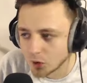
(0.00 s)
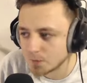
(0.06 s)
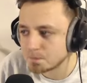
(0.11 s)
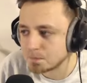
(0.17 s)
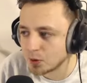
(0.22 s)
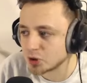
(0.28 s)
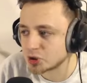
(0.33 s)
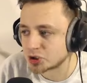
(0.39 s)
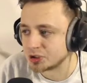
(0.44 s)

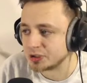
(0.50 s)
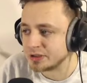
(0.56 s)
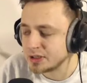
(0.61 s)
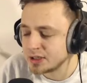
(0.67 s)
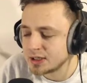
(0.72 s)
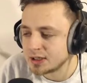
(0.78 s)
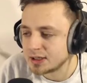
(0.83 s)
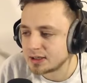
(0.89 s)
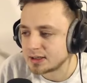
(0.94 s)
hoch pushen.
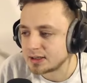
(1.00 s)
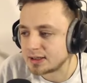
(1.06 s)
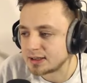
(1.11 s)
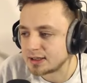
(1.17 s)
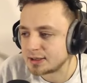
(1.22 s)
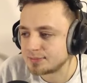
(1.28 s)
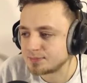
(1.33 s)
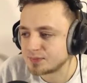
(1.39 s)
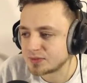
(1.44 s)

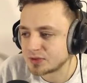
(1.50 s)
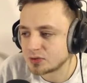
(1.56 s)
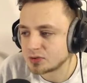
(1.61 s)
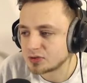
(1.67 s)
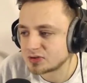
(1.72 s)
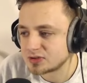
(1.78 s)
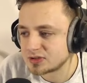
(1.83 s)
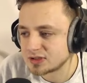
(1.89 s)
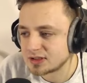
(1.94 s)
Ähm,
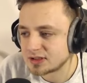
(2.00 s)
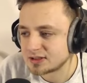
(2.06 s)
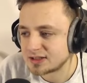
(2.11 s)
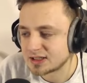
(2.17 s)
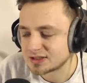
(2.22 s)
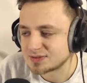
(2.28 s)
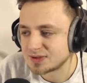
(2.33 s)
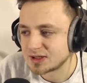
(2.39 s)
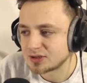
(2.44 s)
und äh,
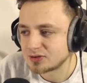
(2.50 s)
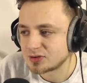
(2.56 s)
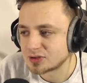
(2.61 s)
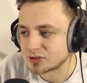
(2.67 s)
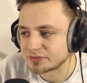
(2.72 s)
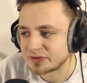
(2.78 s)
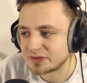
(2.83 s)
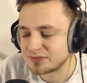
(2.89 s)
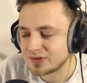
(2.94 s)
das wäre
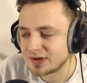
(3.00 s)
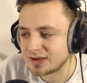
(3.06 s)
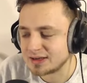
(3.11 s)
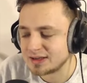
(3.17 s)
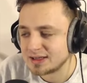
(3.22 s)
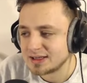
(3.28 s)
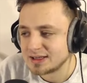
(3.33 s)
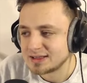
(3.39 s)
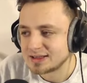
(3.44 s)
natürlich auf jeden
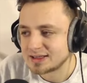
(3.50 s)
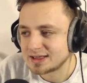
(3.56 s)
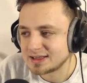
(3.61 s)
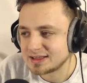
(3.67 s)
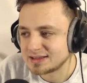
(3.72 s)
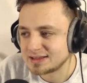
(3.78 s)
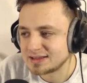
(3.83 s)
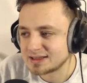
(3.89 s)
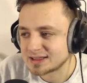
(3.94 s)
Fall eine
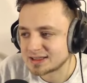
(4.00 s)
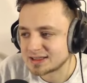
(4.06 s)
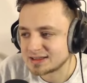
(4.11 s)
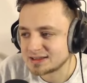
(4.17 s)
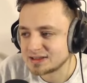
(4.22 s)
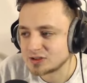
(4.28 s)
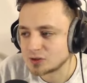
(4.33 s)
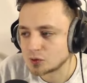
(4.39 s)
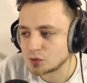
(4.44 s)
richtig,
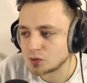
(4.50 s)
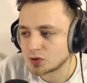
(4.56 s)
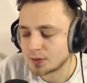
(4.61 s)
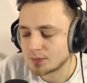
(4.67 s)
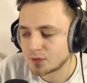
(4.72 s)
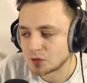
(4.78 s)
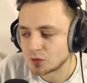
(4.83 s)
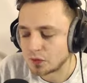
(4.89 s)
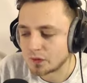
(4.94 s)
richtig gute
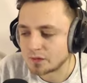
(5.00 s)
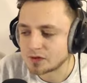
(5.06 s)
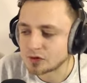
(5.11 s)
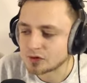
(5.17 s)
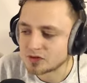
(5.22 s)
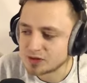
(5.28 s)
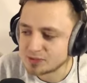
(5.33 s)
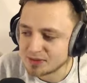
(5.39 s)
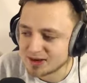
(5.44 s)
Option. Wenn wir
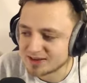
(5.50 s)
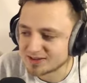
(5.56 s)
uns den